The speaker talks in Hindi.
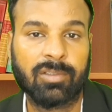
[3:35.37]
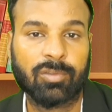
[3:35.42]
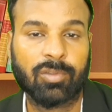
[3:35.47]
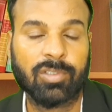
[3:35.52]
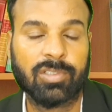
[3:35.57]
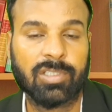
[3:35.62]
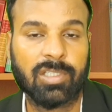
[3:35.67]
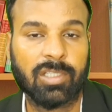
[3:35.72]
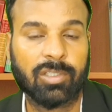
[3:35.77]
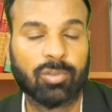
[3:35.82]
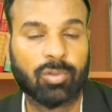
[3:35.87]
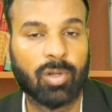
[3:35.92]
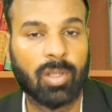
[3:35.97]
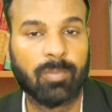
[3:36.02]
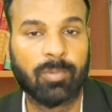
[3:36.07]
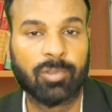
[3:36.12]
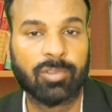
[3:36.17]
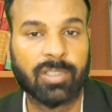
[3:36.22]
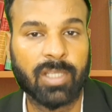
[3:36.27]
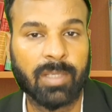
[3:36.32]
तो इसलिए
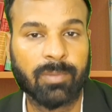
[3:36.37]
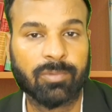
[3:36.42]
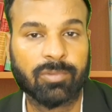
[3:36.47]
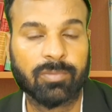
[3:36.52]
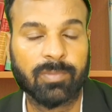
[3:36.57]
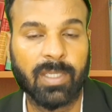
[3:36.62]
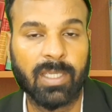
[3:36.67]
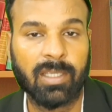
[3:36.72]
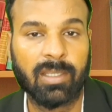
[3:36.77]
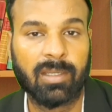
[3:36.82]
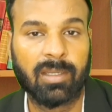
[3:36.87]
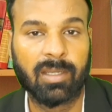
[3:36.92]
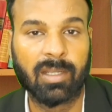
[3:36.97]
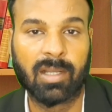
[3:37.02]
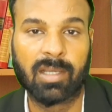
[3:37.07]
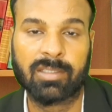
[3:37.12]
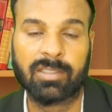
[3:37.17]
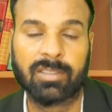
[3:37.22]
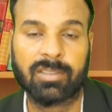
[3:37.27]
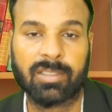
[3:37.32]
थोड़ा बहुत टाइम उसमें
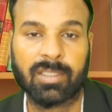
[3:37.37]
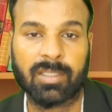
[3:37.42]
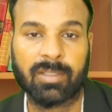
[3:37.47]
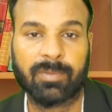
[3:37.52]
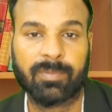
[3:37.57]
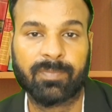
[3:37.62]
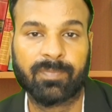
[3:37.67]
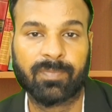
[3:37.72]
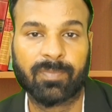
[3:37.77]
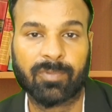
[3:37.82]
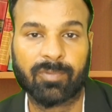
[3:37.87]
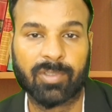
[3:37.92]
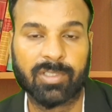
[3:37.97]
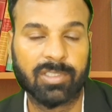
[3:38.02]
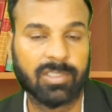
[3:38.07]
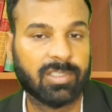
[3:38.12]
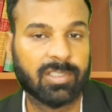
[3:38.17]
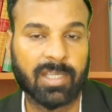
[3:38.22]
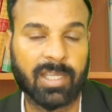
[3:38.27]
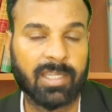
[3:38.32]
लगा देते हैं
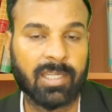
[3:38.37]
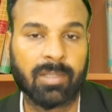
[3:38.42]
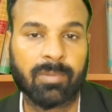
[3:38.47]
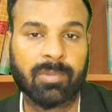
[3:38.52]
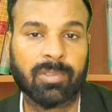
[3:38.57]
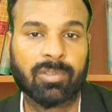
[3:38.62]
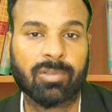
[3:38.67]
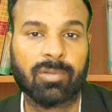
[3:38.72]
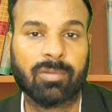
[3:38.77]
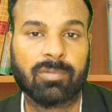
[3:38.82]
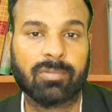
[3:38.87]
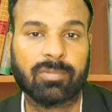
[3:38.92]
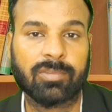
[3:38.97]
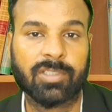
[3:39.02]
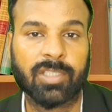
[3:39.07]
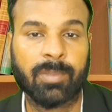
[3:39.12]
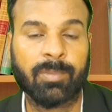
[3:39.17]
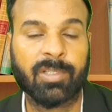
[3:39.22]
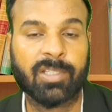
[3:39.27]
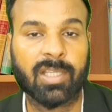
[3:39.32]
वैसे स्कैनिंग में तो
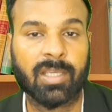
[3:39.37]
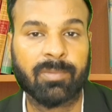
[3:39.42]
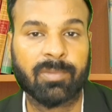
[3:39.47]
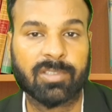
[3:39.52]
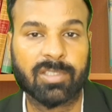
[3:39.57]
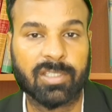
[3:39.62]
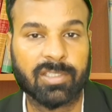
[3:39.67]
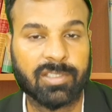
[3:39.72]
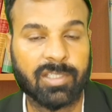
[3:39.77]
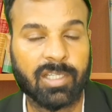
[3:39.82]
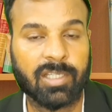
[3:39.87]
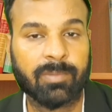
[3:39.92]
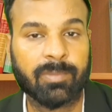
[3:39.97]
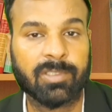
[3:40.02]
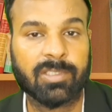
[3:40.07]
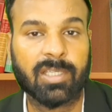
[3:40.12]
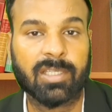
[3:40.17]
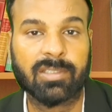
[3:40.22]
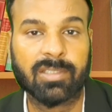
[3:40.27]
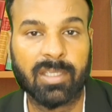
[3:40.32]
सेम ही टाइम है चाहे स्टेट
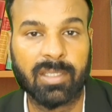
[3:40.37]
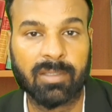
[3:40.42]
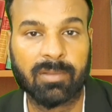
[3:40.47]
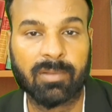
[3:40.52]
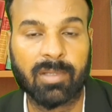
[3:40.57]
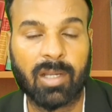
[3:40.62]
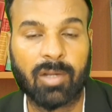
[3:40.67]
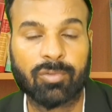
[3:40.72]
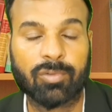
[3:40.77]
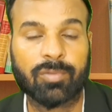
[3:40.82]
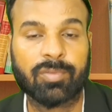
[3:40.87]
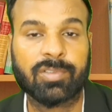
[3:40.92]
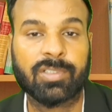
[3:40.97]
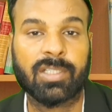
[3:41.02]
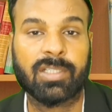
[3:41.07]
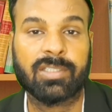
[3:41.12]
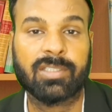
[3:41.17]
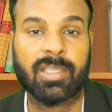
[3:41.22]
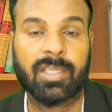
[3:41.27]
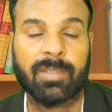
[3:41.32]
में जाए चाहे आउट ऑफ
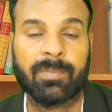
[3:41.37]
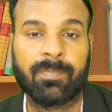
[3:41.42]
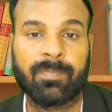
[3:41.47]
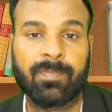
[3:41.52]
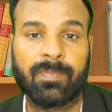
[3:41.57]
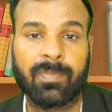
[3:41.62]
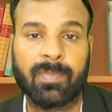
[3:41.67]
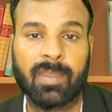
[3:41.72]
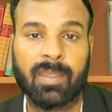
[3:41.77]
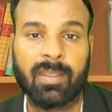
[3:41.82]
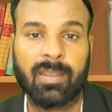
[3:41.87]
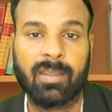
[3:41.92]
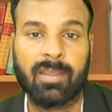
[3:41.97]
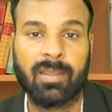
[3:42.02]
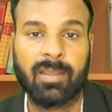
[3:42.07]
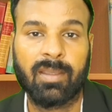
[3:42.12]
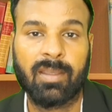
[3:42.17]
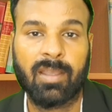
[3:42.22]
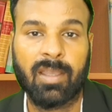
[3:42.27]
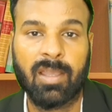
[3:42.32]
स्टेट जाए
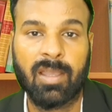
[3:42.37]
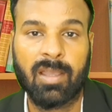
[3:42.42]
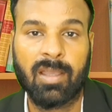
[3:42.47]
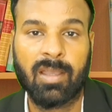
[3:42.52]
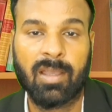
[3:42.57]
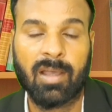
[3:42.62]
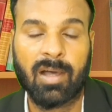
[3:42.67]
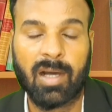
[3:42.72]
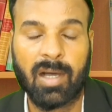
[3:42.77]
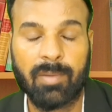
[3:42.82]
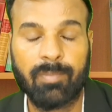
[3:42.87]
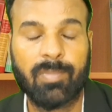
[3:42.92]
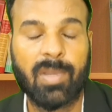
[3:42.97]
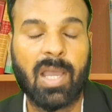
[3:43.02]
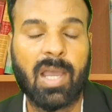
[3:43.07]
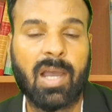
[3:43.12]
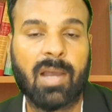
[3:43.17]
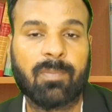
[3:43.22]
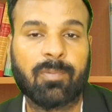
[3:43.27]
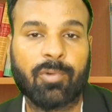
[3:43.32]
अब
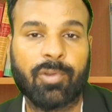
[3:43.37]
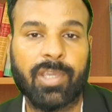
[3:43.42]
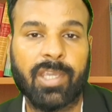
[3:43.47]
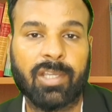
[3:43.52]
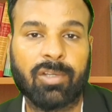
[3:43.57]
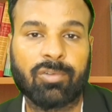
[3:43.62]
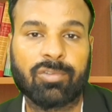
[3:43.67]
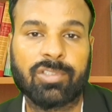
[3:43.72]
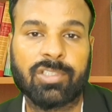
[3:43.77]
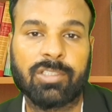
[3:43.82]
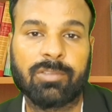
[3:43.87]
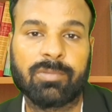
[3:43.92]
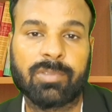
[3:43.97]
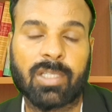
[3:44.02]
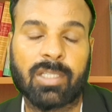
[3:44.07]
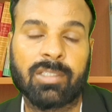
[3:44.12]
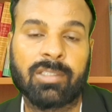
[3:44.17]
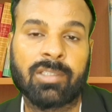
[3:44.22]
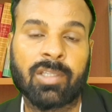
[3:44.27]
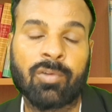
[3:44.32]
मैं आपको एक और चीज़
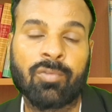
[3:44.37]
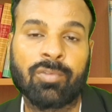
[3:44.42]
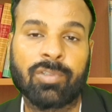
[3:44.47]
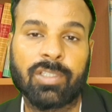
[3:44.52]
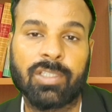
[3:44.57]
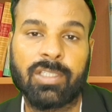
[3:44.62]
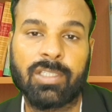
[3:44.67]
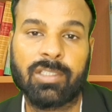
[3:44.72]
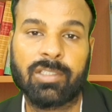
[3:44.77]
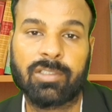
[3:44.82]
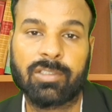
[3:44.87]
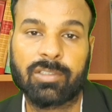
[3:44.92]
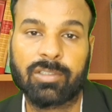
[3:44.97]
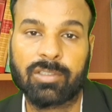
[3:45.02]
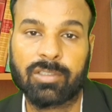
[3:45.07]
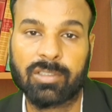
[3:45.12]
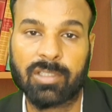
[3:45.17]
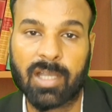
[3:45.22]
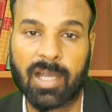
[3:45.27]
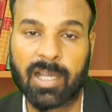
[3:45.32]
बता देता हूँ कि
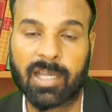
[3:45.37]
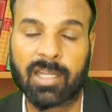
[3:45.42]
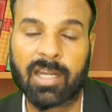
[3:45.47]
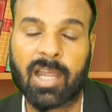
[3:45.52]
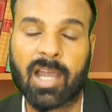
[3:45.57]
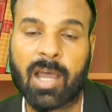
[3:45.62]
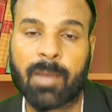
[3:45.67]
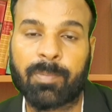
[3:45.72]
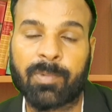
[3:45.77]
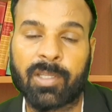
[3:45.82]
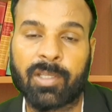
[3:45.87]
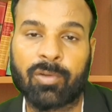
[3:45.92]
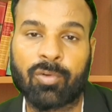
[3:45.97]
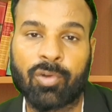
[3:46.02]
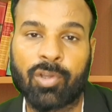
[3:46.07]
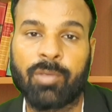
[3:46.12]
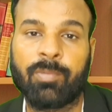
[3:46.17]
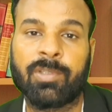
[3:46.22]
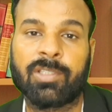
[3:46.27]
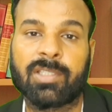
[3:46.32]
अगर आपने
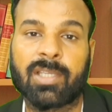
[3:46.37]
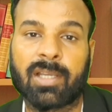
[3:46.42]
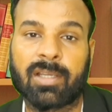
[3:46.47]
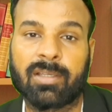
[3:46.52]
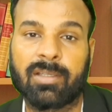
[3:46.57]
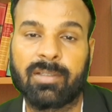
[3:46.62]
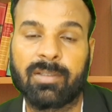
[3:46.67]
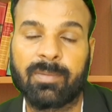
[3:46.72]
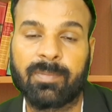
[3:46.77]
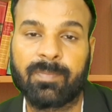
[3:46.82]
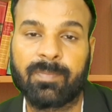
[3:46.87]
कोई भी चेक